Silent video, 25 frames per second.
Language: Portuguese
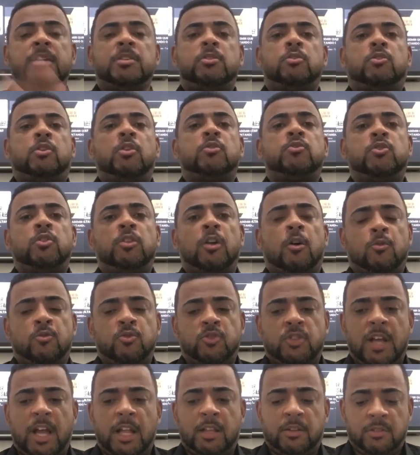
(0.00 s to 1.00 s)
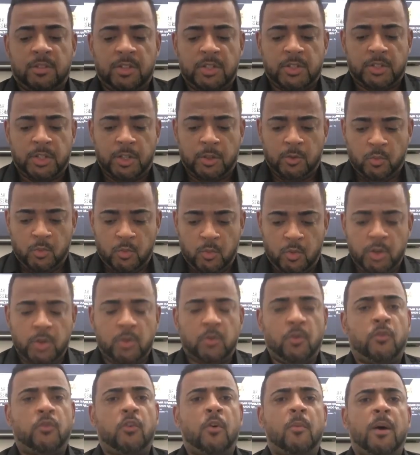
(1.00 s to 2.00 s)
Mas eu tenho sido acusado de ser o
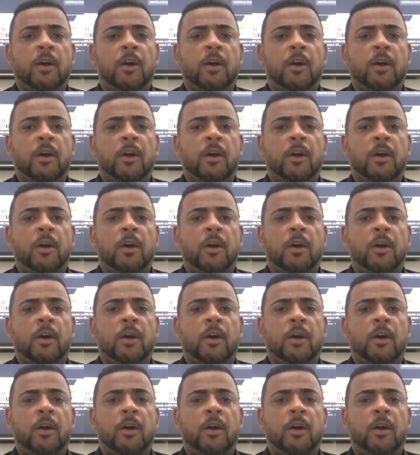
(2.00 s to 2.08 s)
único